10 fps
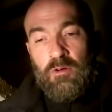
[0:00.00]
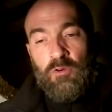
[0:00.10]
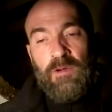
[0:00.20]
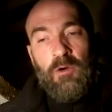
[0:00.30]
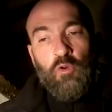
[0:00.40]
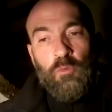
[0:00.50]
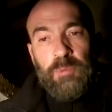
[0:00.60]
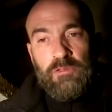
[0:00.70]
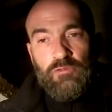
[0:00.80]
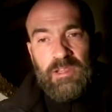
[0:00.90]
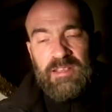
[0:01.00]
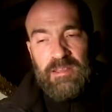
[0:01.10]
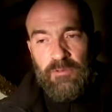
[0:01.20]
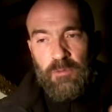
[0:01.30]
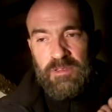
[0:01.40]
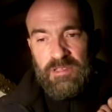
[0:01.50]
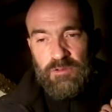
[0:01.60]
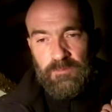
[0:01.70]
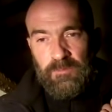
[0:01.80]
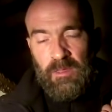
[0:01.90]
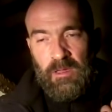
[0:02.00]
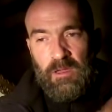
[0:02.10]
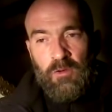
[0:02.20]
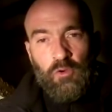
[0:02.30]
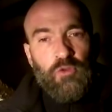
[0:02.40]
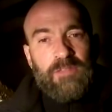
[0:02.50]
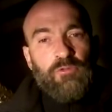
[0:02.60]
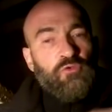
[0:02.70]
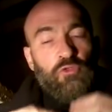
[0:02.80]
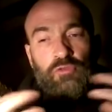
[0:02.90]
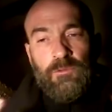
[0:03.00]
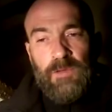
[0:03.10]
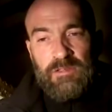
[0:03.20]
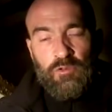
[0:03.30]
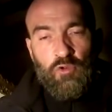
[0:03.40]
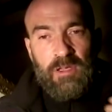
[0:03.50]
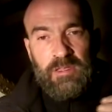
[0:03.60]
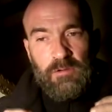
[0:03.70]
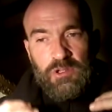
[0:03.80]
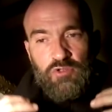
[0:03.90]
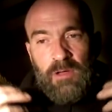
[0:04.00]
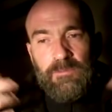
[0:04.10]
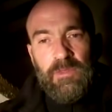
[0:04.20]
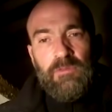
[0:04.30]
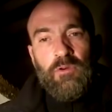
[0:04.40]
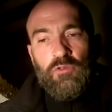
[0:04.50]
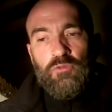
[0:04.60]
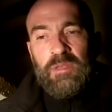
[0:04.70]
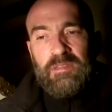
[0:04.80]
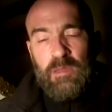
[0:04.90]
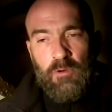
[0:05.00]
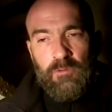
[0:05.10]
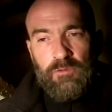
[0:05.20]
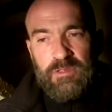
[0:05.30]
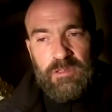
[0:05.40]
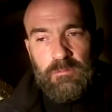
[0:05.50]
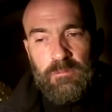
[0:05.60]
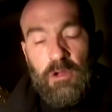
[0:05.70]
On va regrouper toutes les informations. On doit donc de toute façon, quoi qu'il en soit, vivre une métamorphose.